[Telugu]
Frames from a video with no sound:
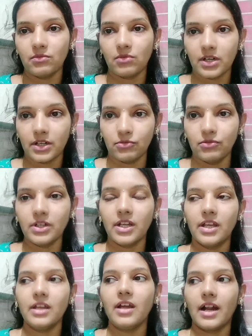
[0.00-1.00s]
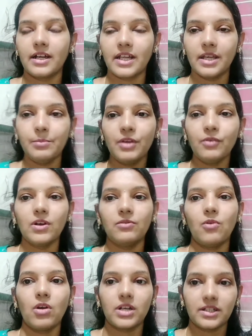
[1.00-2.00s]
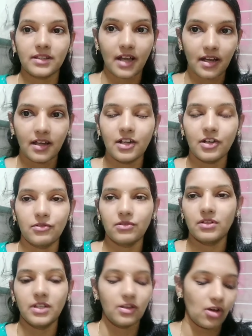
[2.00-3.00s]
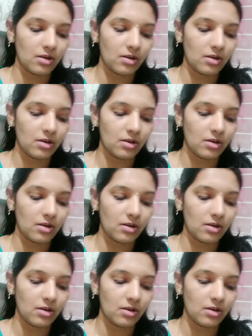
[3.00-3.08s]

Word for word: ఒకటి ఉంటే ఆ టైంకి వాళ్ళు వాటర్ తాగాలని ఉంటుంది